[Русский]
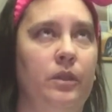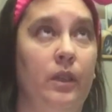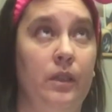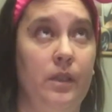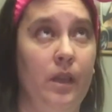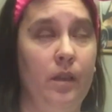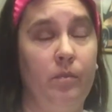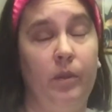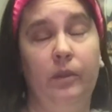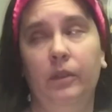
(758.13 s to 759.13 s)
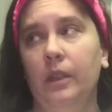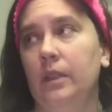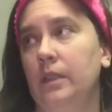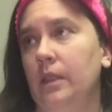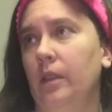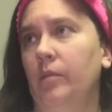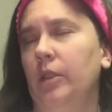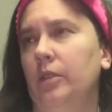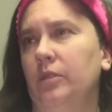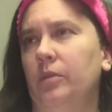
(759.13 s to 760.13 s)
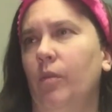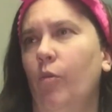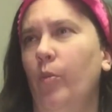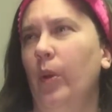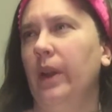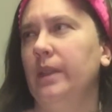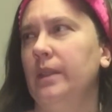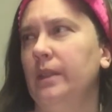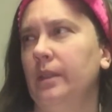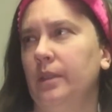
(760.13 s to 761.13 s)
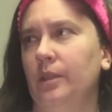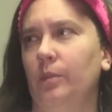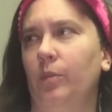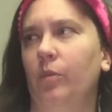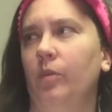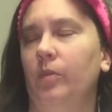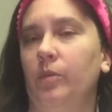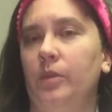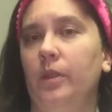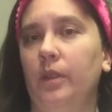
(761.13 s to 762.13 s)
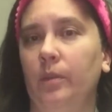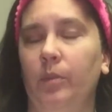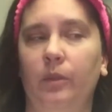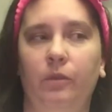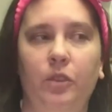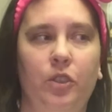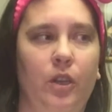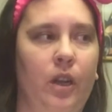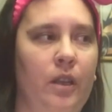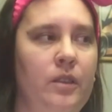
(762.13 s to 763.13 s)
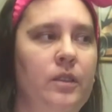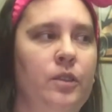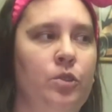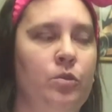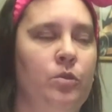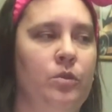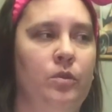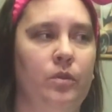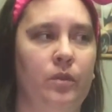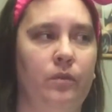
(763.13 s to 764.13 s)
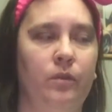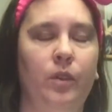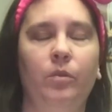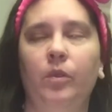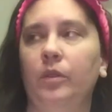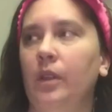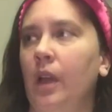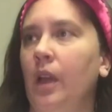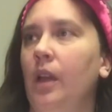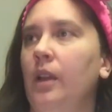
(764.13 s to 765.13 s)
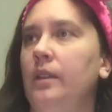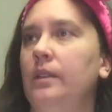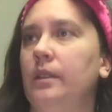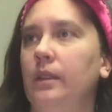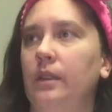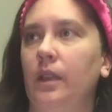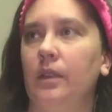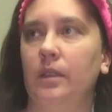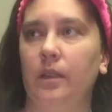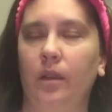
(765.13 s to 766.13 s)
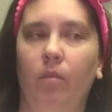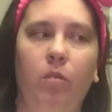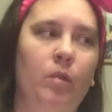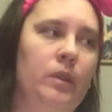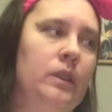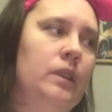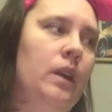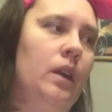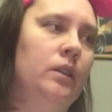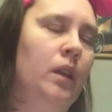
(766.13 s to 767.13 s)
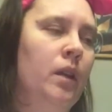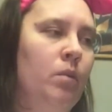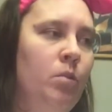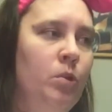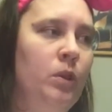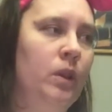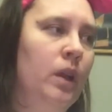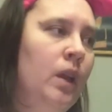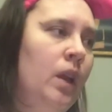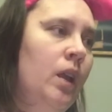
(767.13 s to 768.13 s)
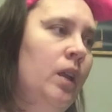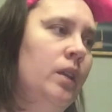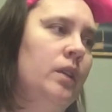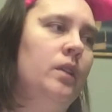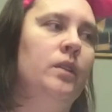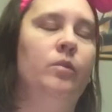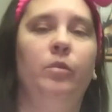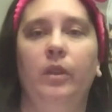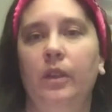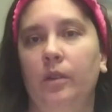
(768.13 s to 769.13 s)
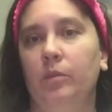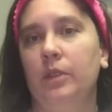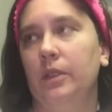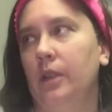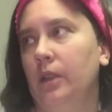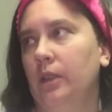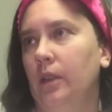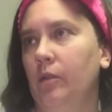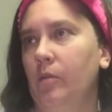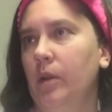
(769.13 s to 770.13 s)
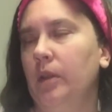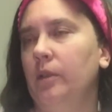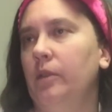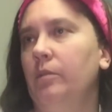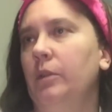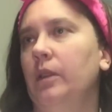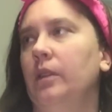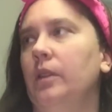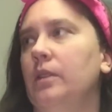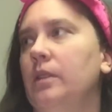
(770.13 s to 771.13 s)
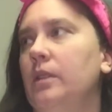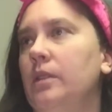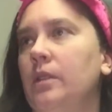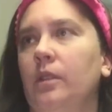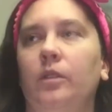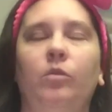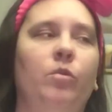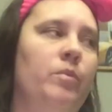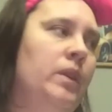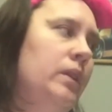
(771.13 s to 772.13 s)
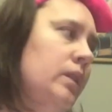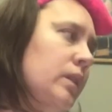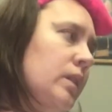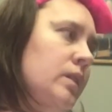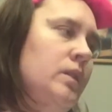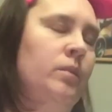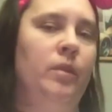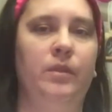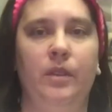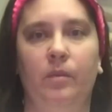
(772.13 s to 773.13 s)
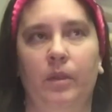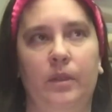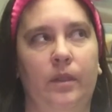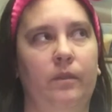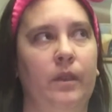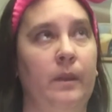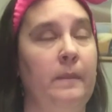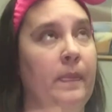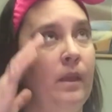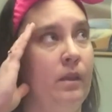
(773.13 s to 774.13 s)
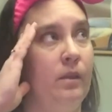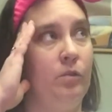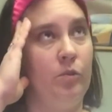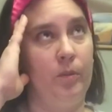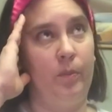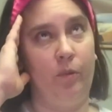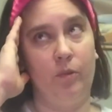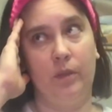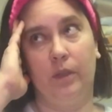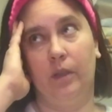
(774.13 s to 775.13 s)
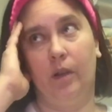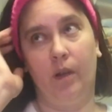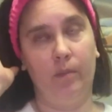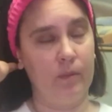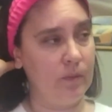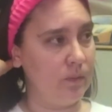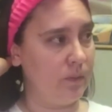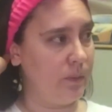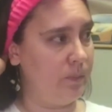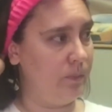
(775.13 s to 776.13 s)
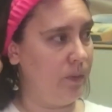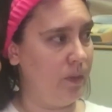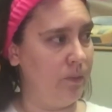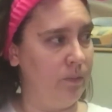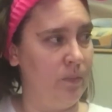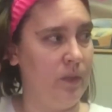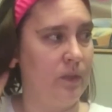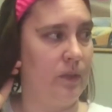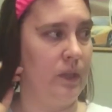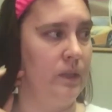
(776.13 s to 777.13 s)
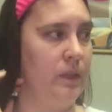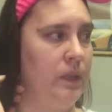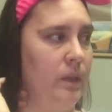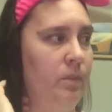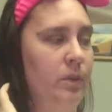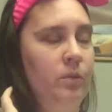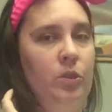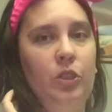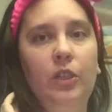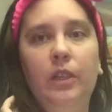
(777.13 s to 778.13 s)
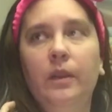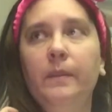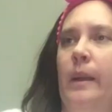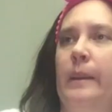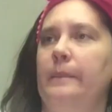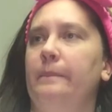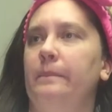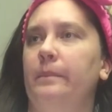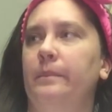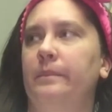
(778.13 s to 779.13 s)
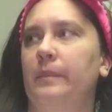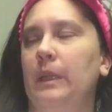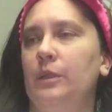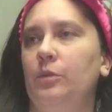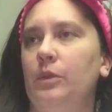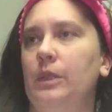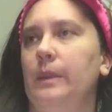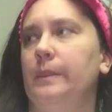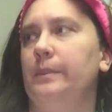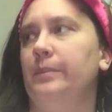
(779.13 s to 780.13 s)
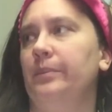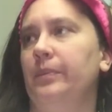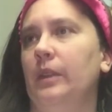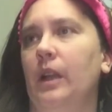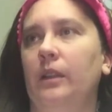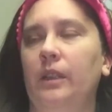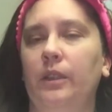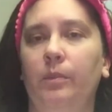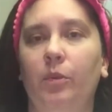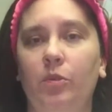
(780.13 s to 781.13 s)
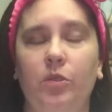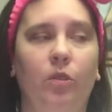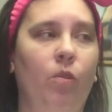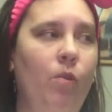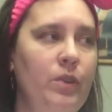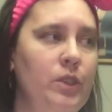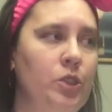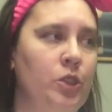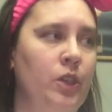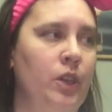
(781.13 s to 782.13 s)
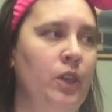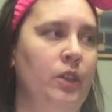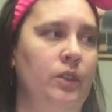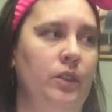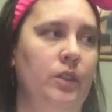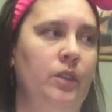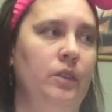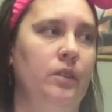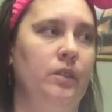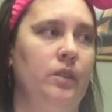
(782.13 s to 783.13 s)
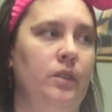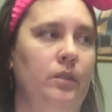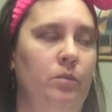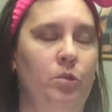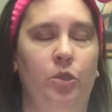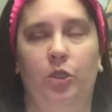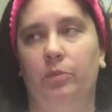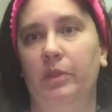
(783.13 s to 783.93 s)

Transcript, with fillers: хотя я по 12 километров могу пройти до сих пор, просто эта привычка ходить еще с времен э, секретарской работы, да, когда я работала и курьером, и секретарем одновременно разносила документы, ездила по всей Москве. Ну и просто как бы так меня родители приучили по сути, когда ты просто ходишь, ты можешь